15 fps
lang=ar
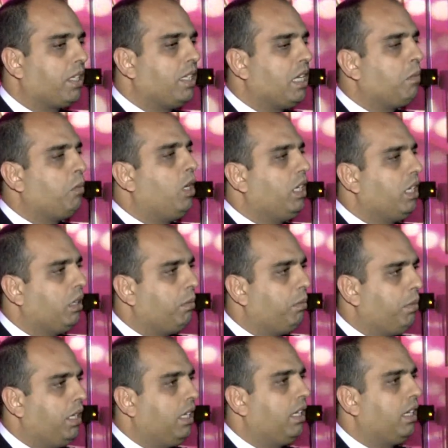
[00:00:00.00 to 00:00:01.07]
مقدار معين
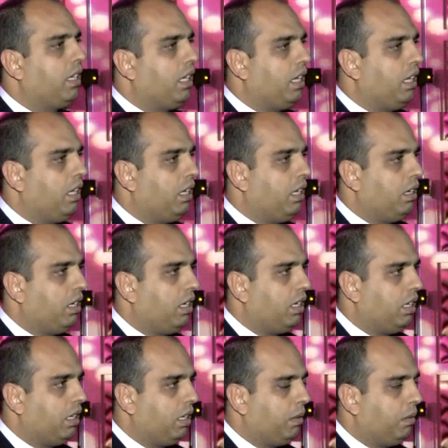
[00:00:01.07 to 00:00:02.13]
من
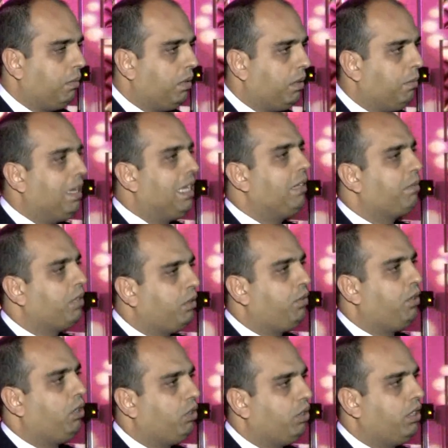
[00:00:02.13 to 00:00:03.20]
المال
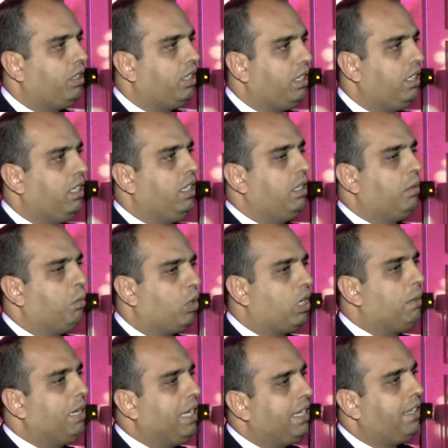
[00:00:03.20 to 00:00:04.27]
تدفعه انت
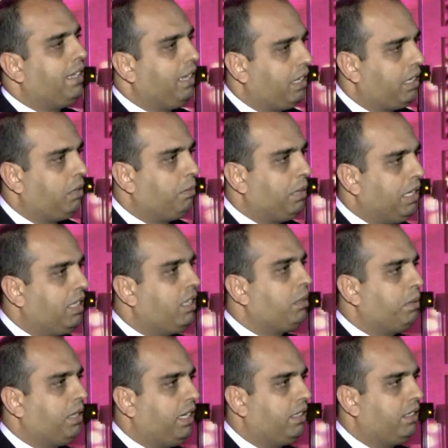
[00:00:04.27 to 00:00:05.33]
مقابل هذه الخدمه اللي انت
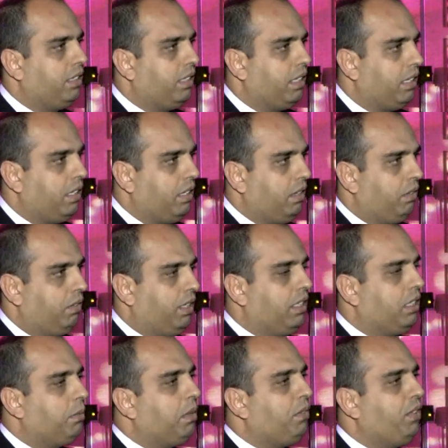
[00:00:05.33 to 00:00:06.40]
بتحددها
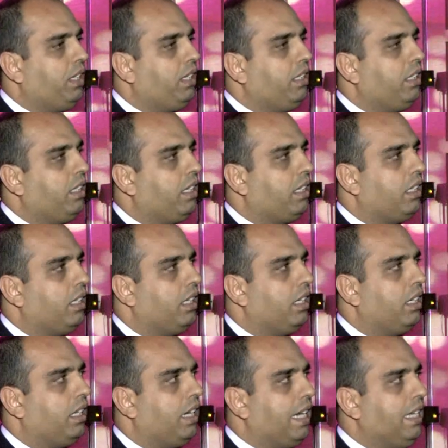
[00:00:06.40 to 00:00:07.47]
فانت ما في عندك
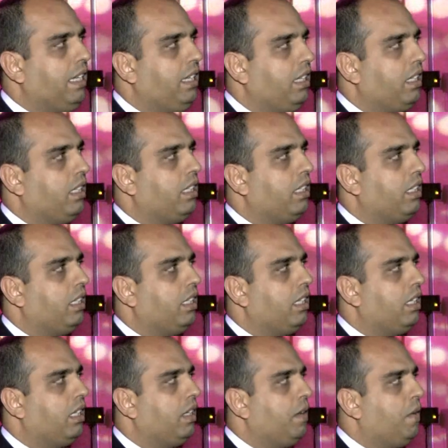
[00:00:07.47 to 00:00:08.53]
آه، اي
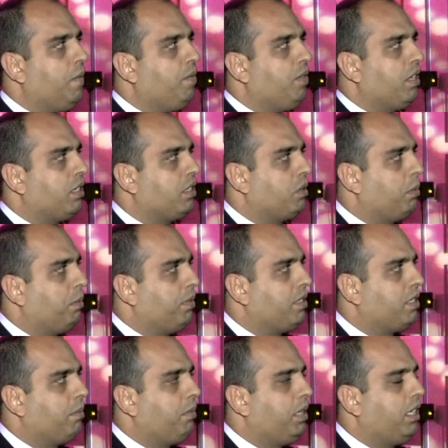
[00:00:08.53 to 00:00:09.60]
آه،
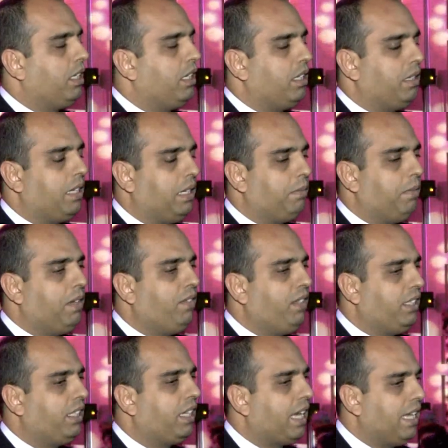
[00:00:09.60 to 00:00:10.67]
بنسميه آه، يعني ما في
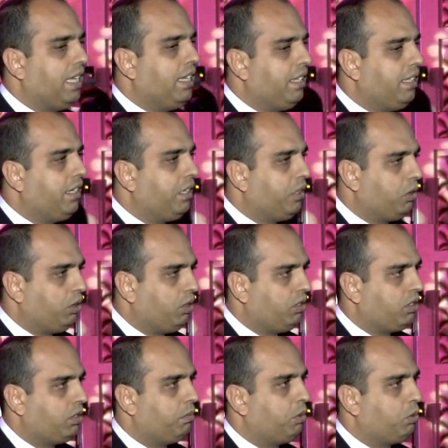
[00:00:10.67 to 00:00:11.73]
عندك اي هيدن
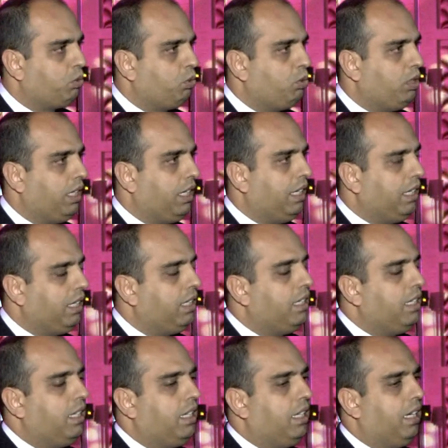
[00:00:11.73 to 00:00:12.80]
كوست موجود على
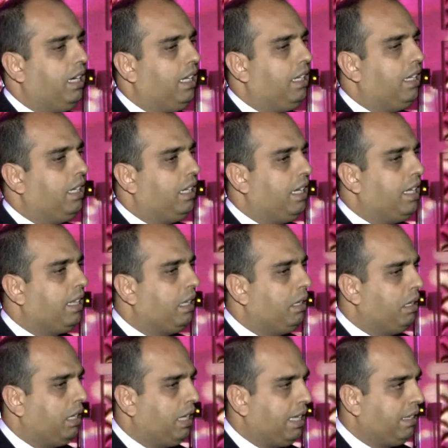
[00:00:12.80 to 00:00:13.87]
على
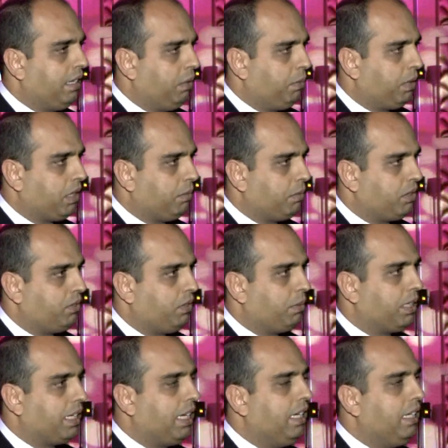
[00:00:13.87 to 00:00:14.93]
هذا هذه البرامج
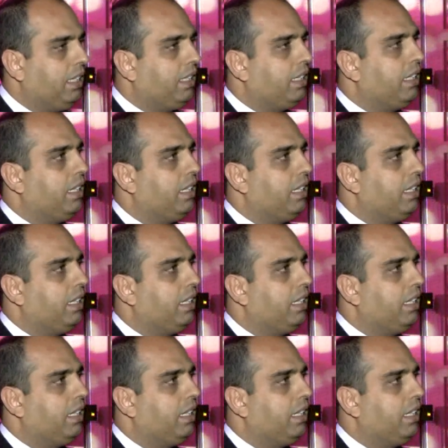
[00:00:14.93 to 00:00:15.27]
فبتخلي